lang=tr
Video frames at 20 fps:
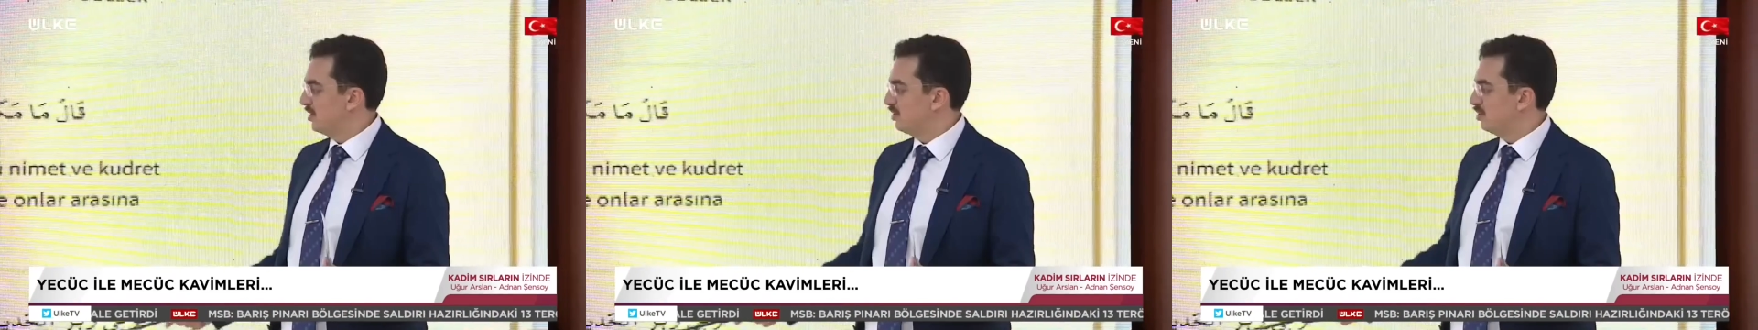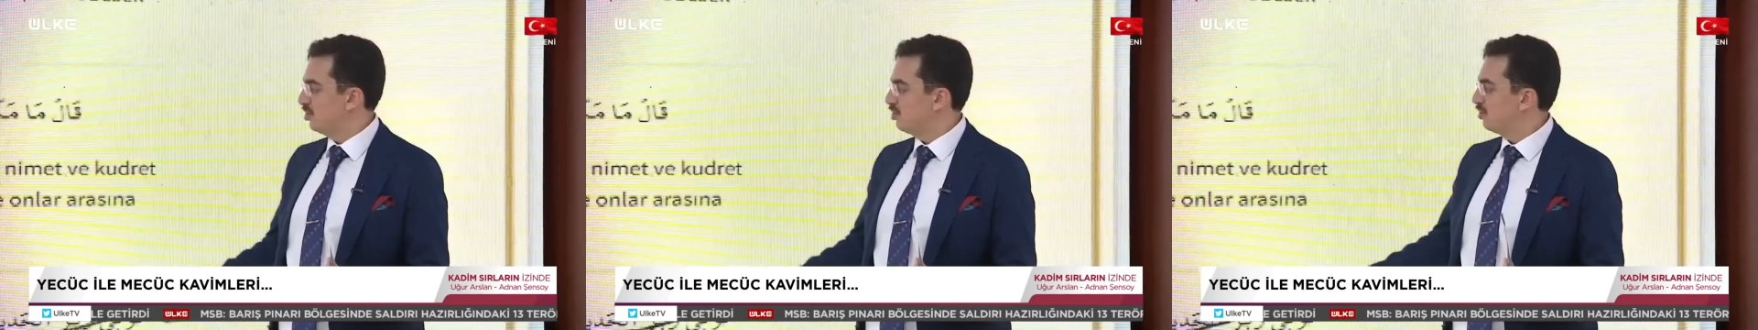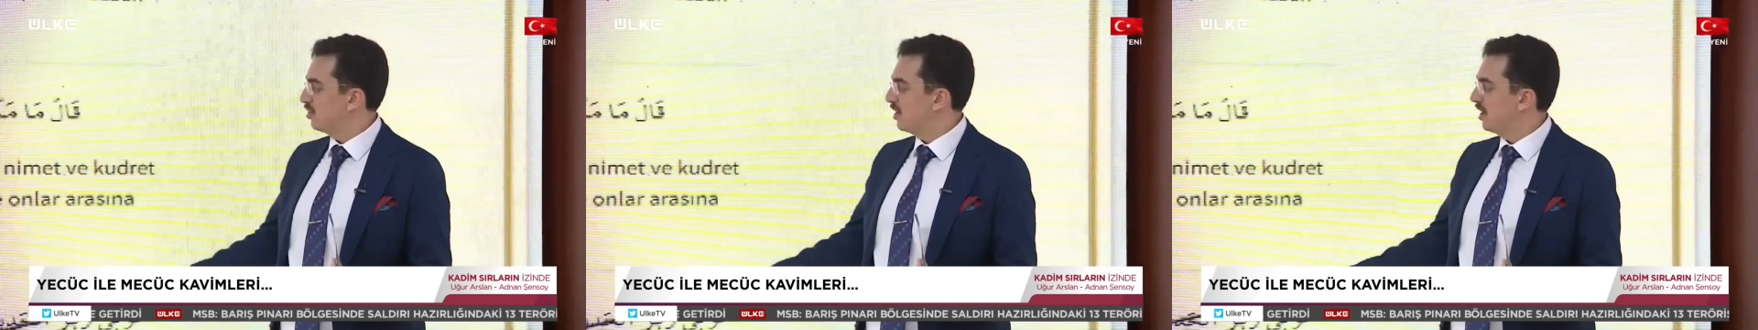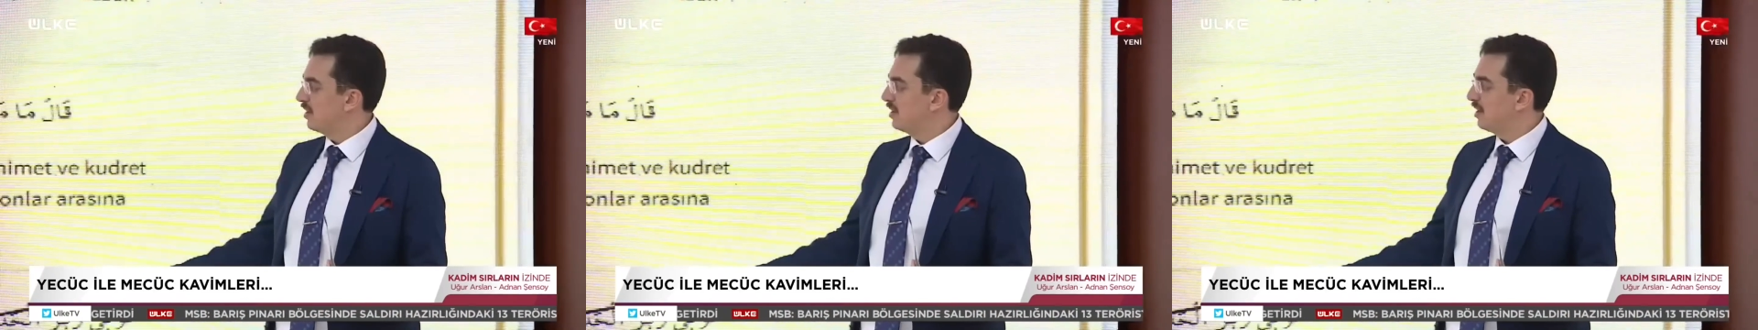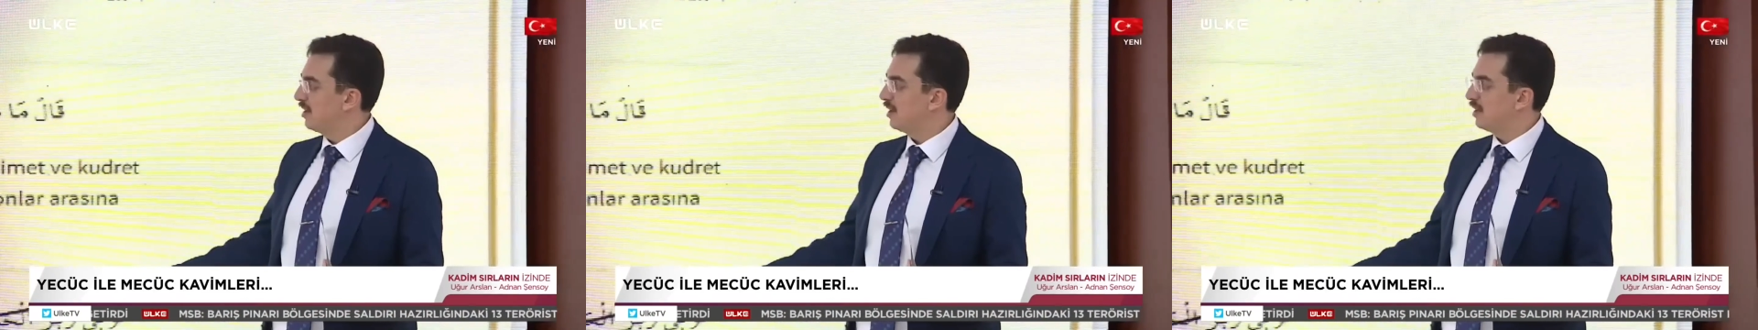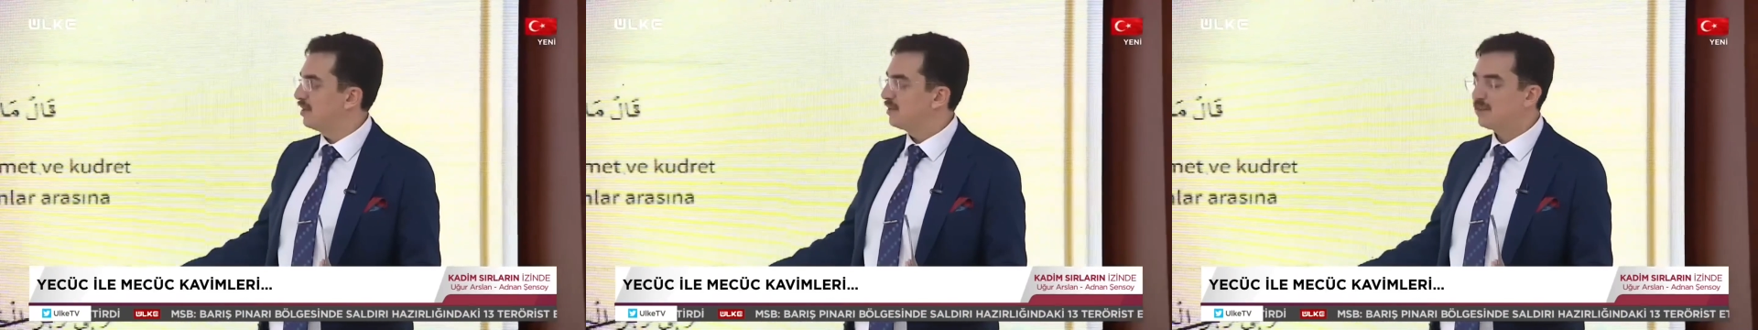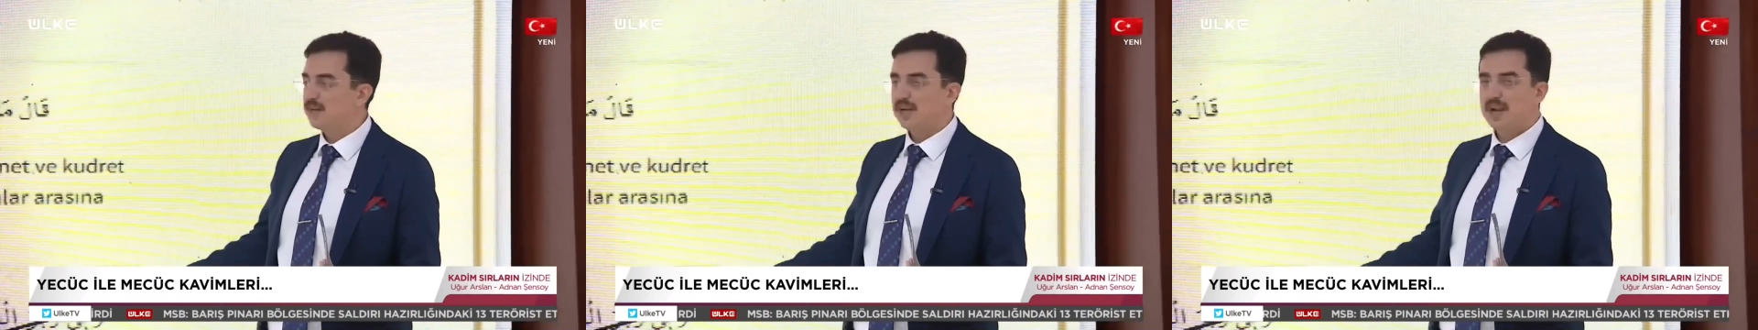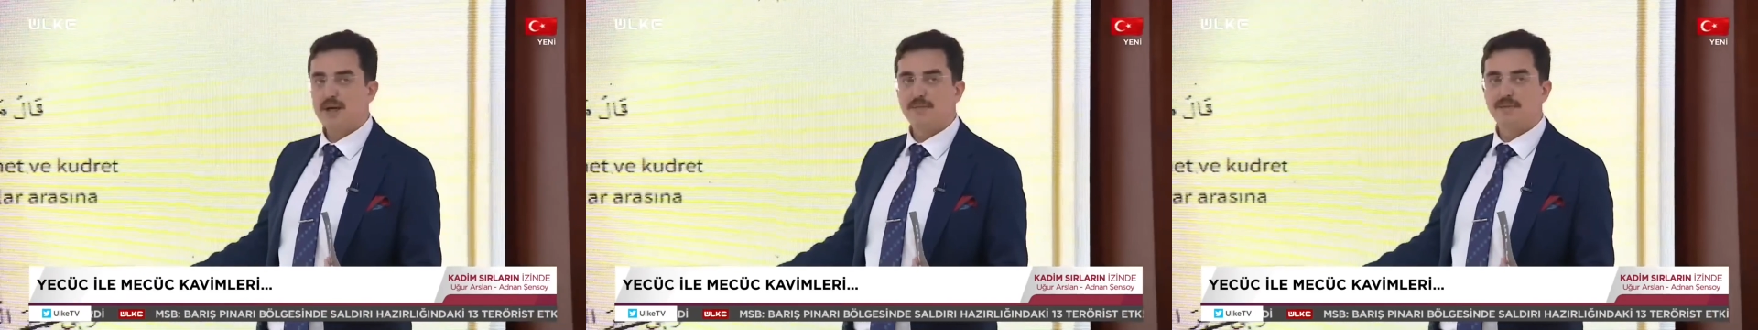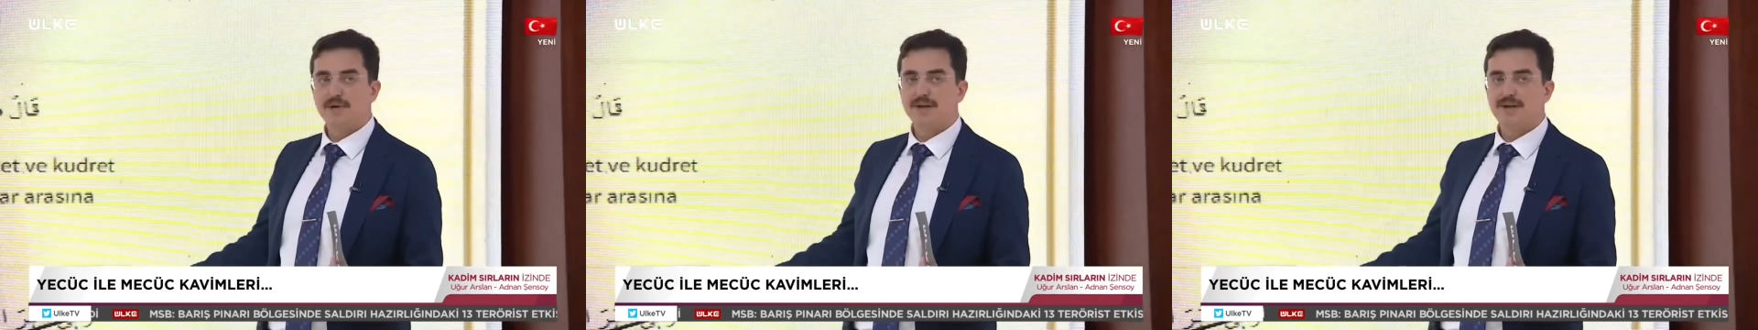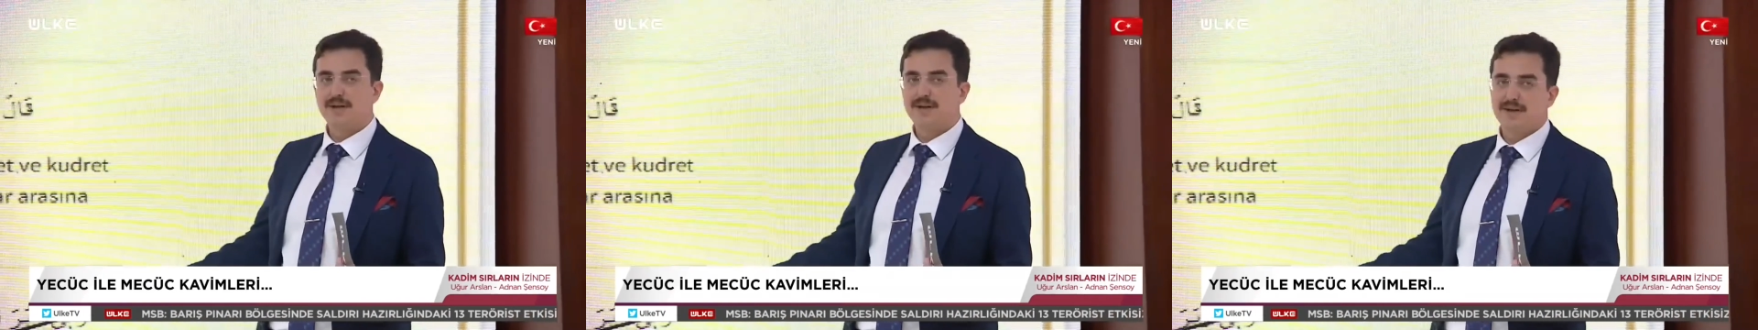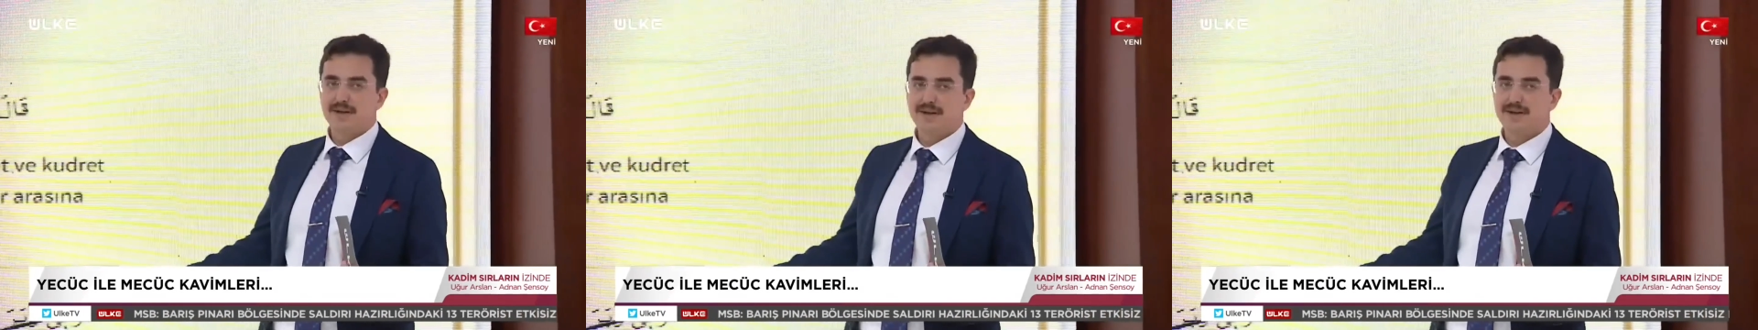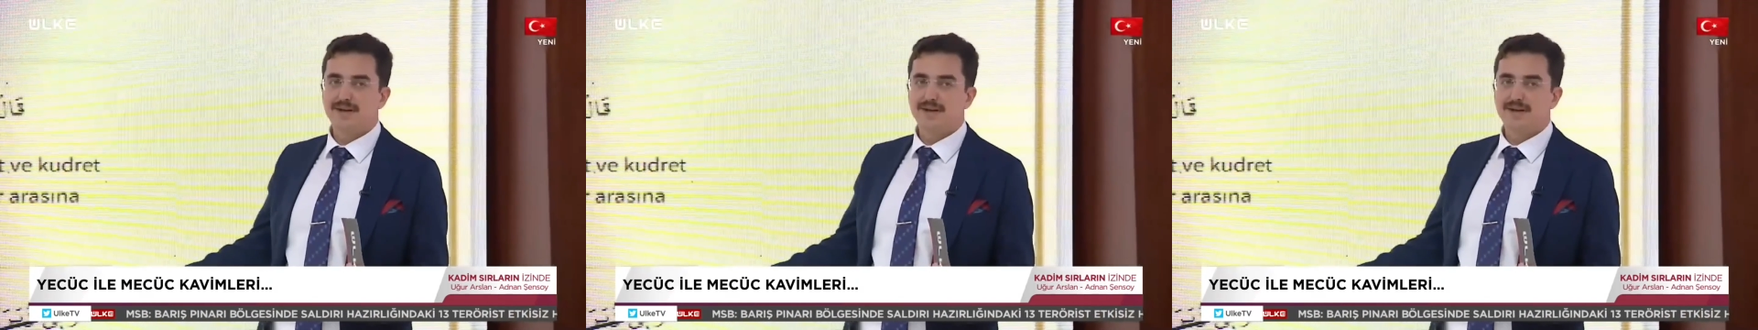Zülkarneyn Aleyhisselam'a